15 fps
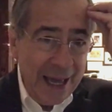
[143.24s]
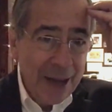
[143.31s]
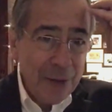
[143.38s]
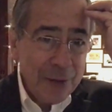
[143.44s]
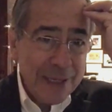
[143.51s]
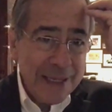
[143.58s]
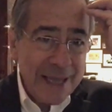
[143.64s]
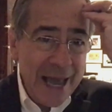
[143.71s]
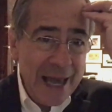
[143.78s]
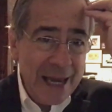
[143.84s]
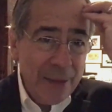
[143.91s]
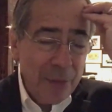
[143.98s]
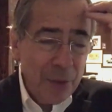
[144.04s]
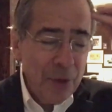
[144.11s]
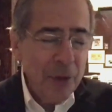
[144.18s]
é o
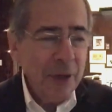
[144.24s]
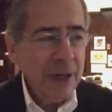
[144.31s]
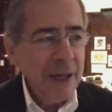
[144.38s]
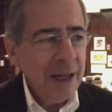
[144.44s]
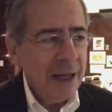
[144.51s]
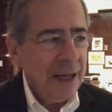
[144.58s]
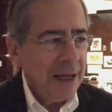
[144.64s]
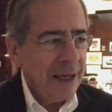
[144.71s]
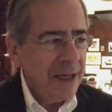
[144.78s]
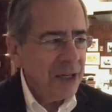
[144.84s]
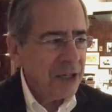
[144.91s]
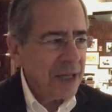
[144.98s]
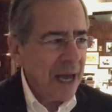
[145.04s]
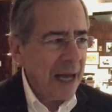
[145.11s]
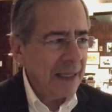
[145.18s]
cérebro que
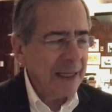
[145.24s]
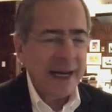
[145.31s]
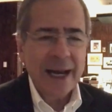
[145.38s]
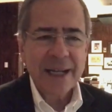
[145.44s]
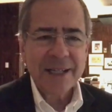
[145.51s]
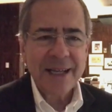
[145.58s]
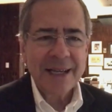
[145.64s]
está atrás